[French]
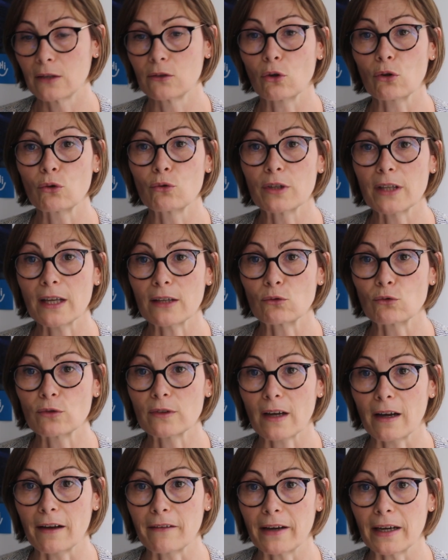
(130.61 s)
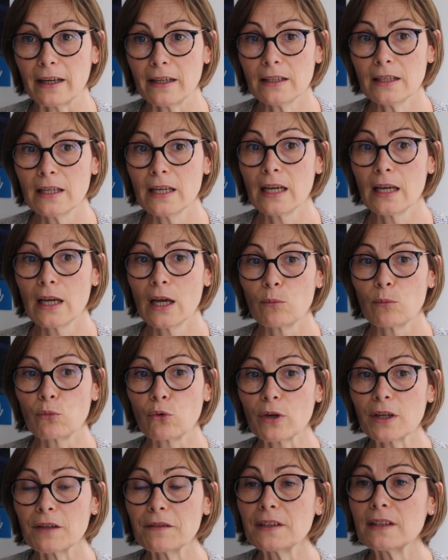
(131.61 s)
dans le cadre du travail
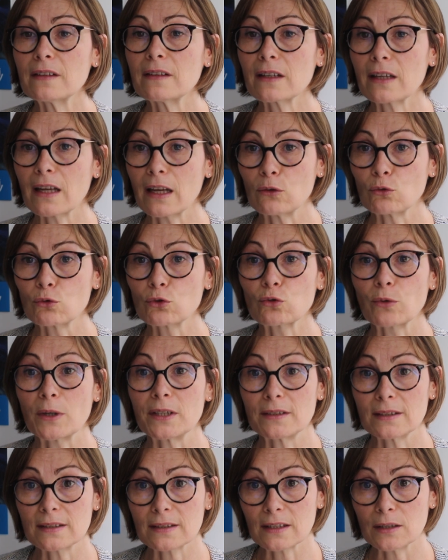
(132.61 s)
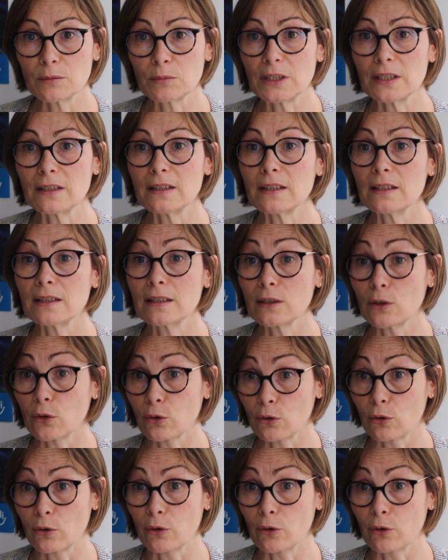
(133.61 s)
pour éviter qu'elles ne soient discriminées